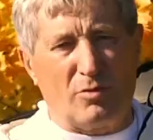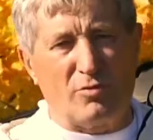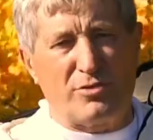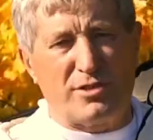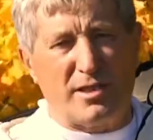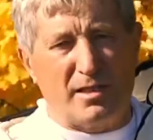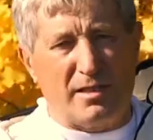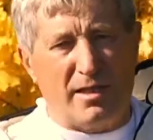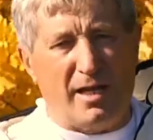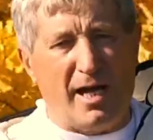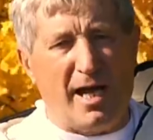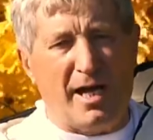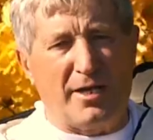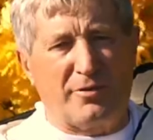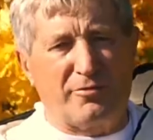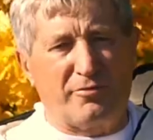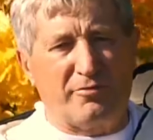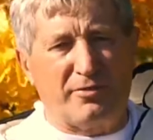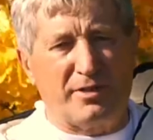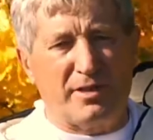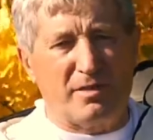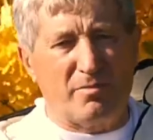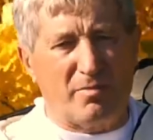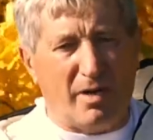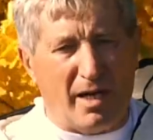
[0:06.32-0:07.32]
уделяет
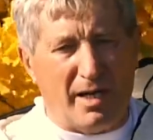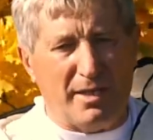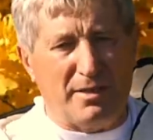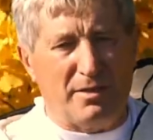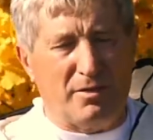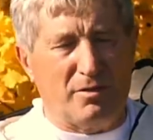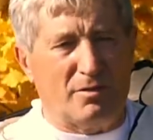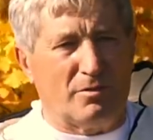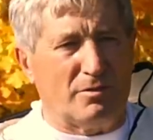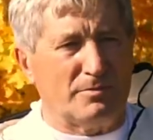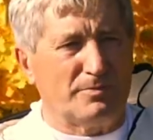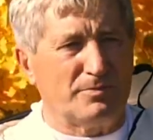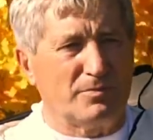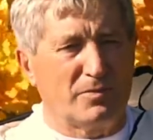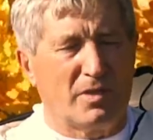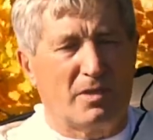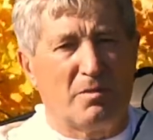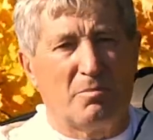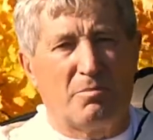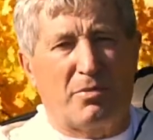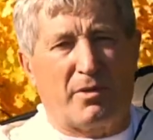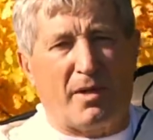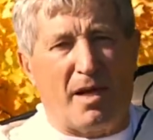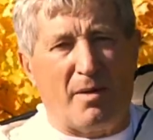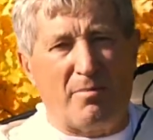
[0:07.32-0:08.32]
вниманию
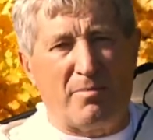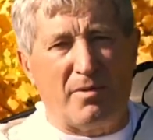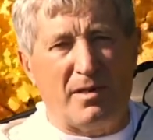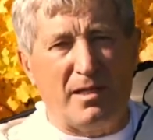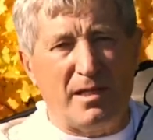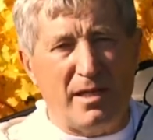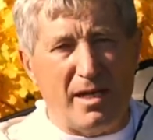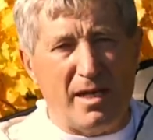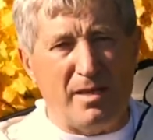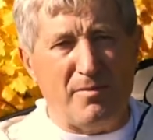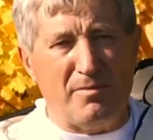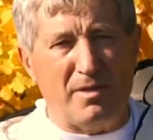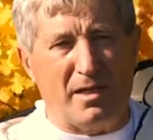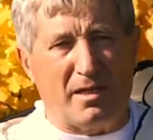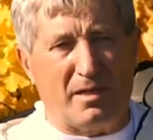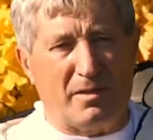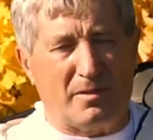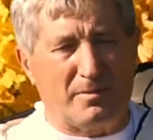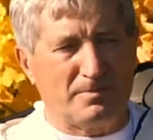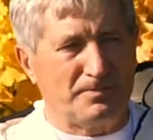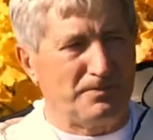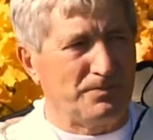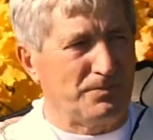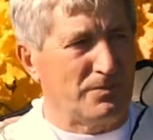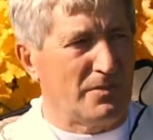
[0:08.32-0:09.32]
проблеме
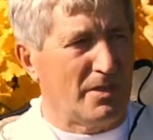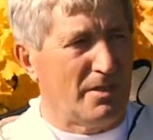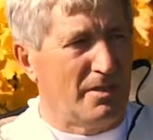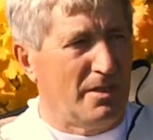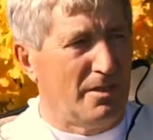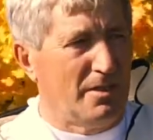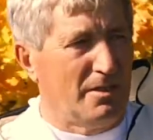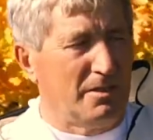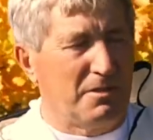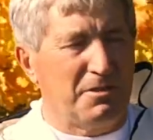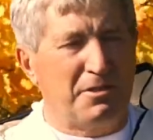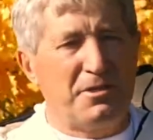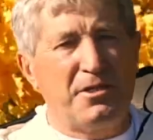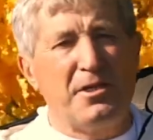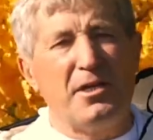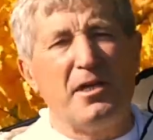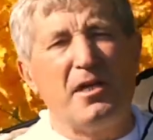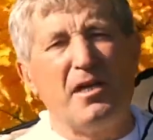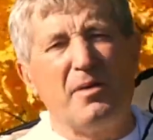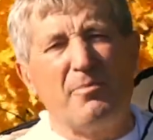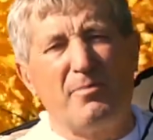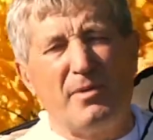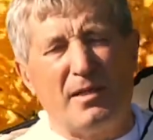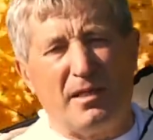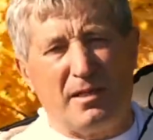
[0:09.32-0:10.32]

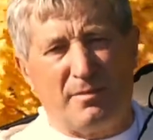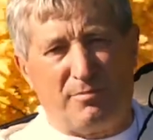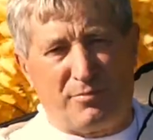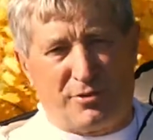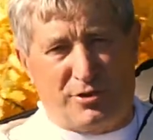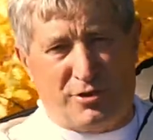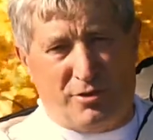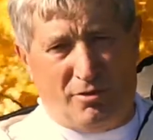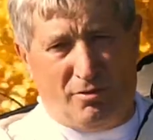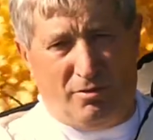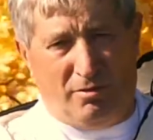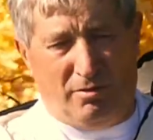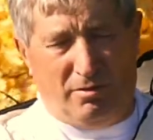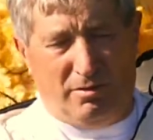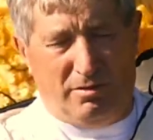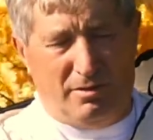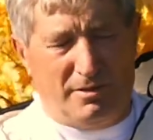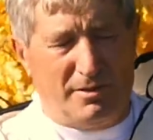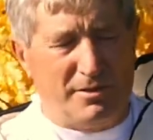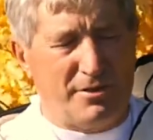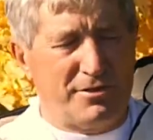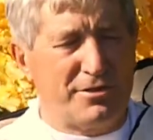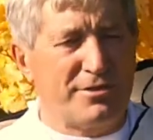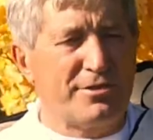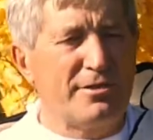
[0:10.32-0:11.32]
гибели пчел,
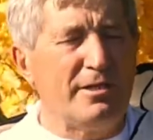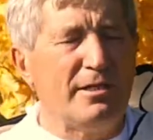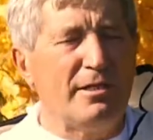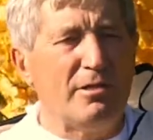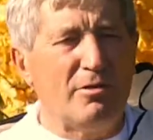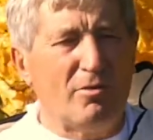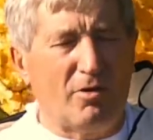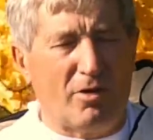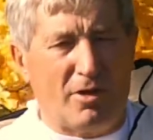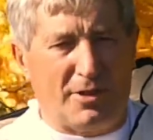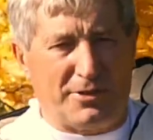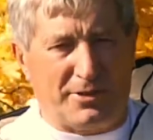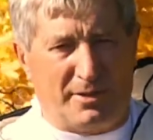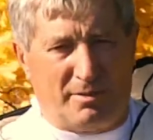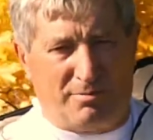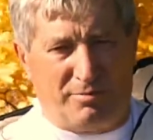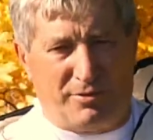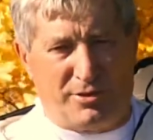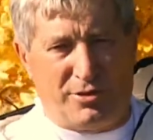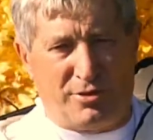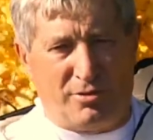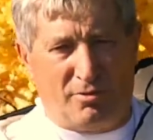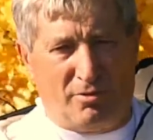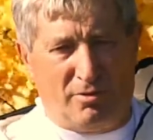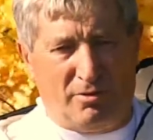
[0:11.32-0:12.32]
слета
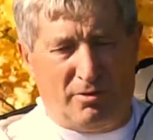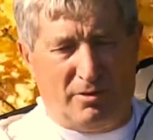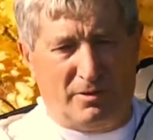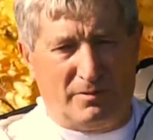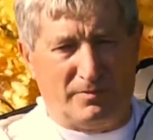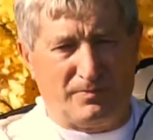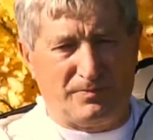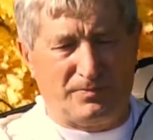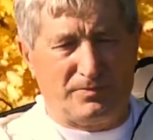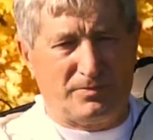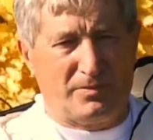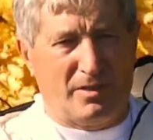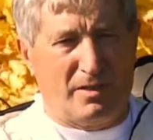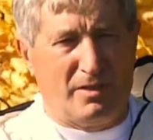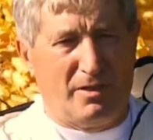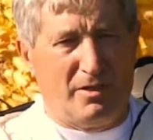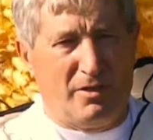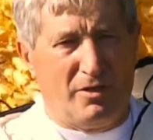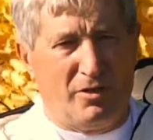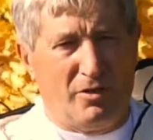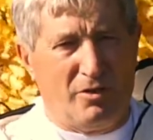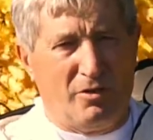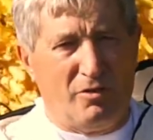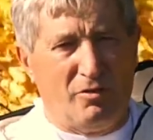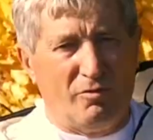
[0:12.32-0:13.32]
пчел.
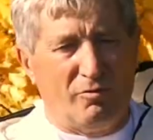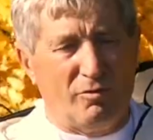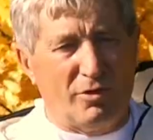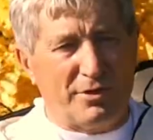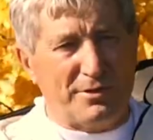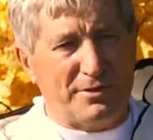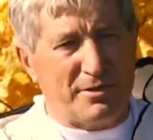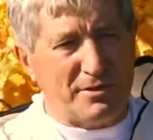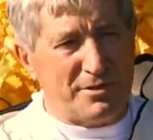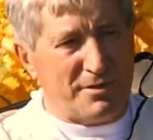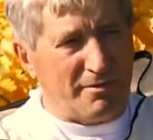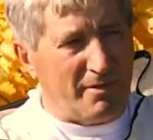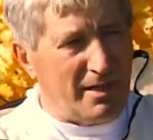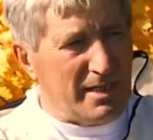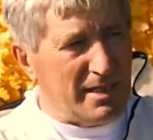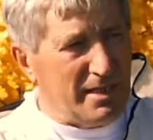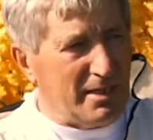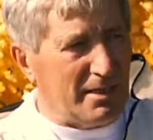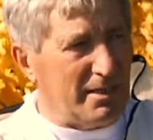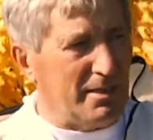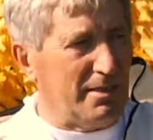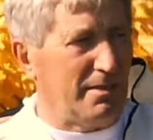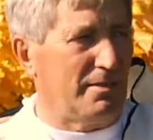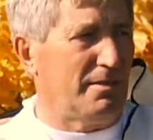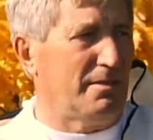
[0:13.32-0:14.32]
Вот о
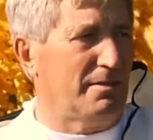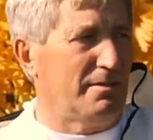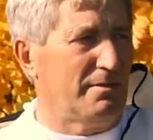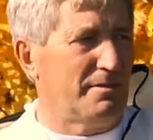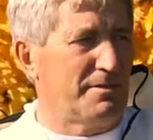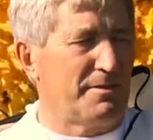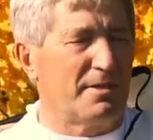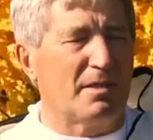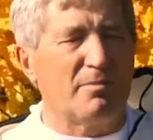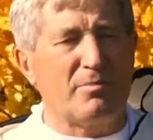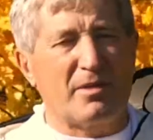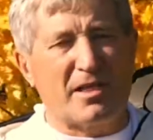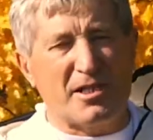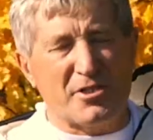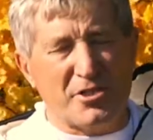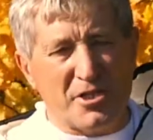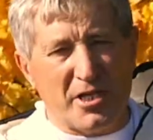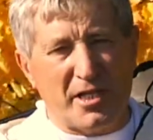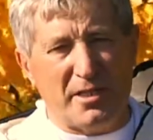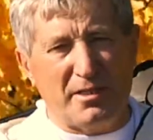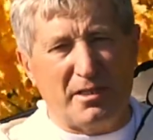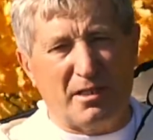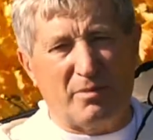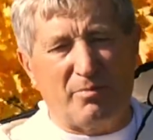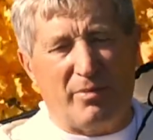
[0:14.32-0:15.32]
своих
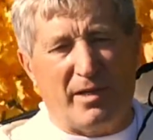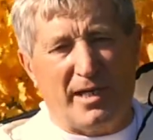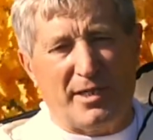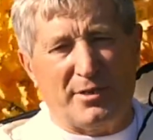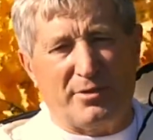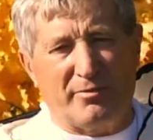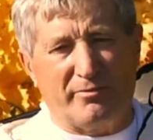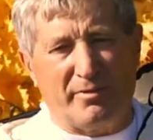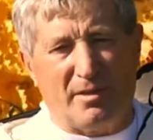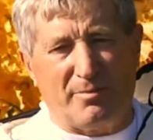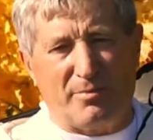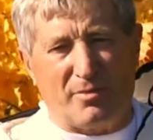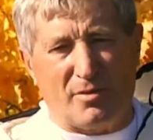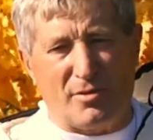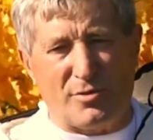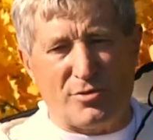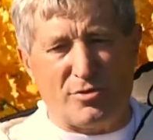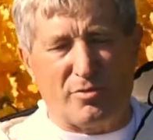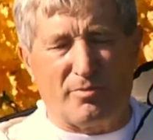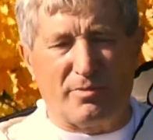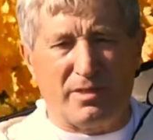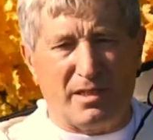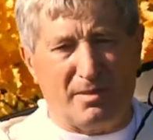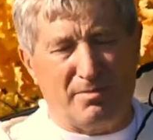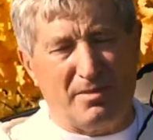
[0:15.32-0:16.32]
соображениях по этому
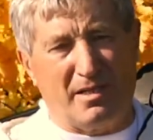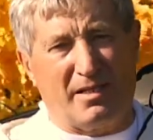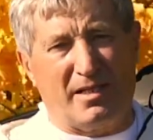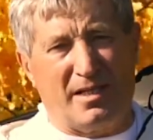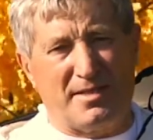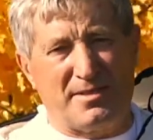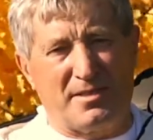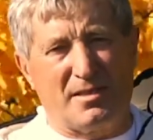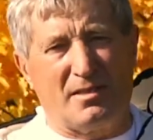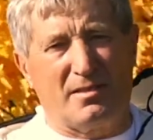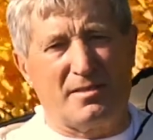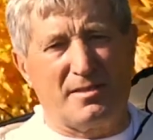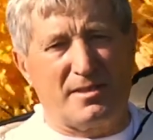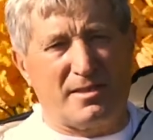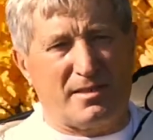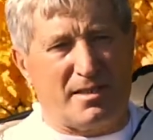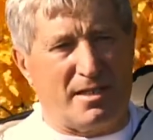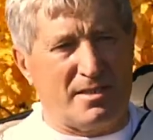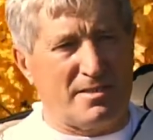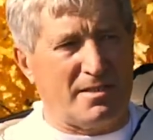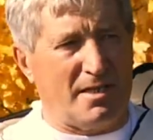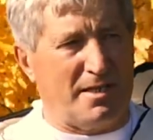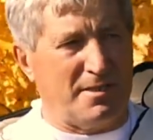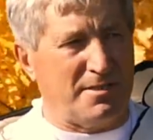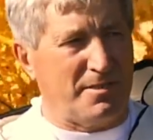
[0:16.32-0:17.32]
вопросу мне бы хотелось
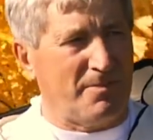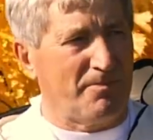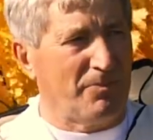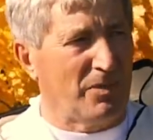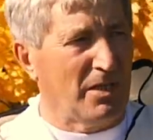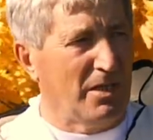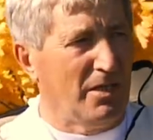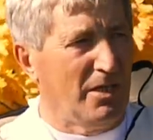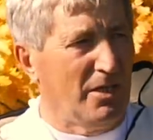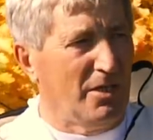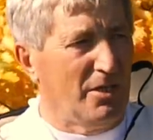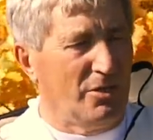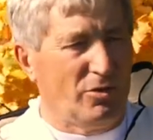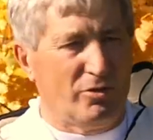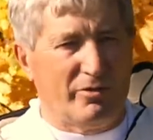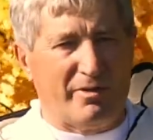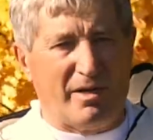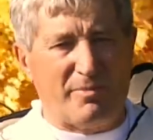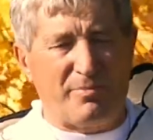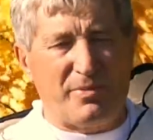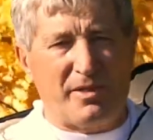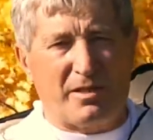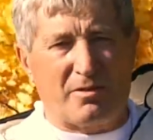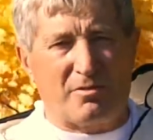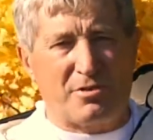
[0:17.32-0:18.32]
сказать. Ну,
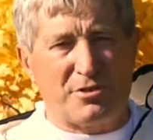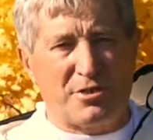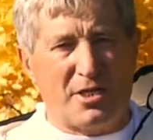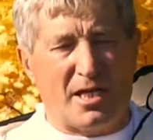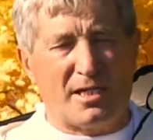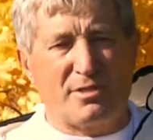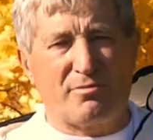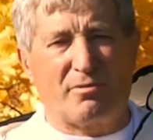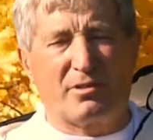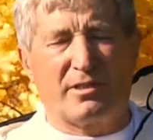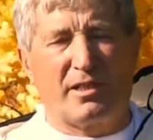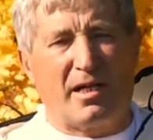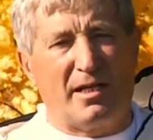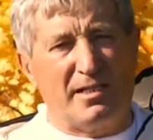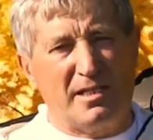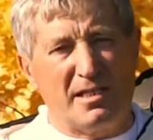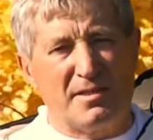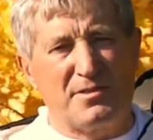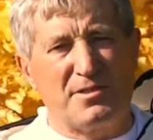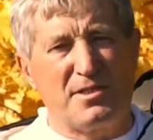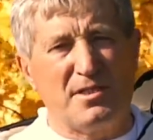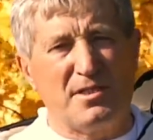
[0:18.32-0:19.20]
во-первых, сейчас вот конец